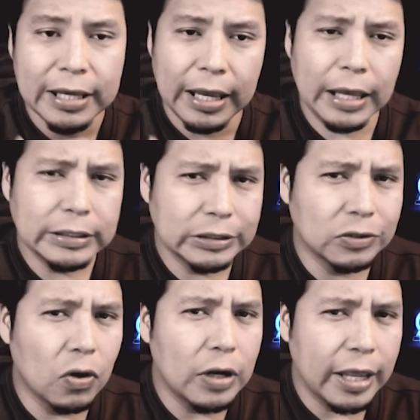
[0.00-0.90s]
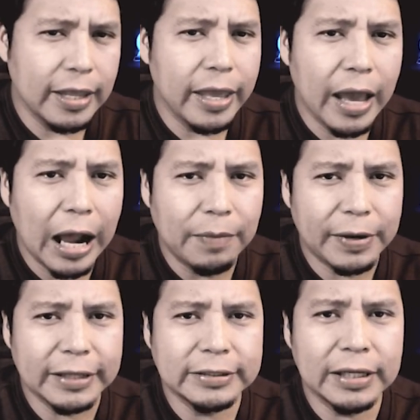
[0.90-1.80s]
Esto, la idea, al
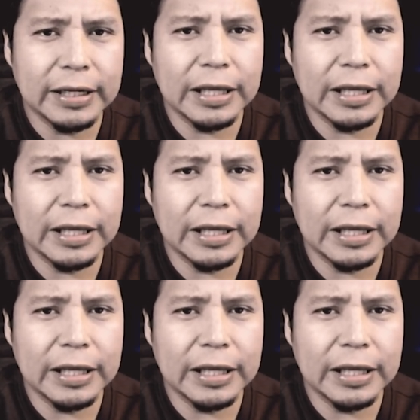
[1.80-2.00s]
parecer,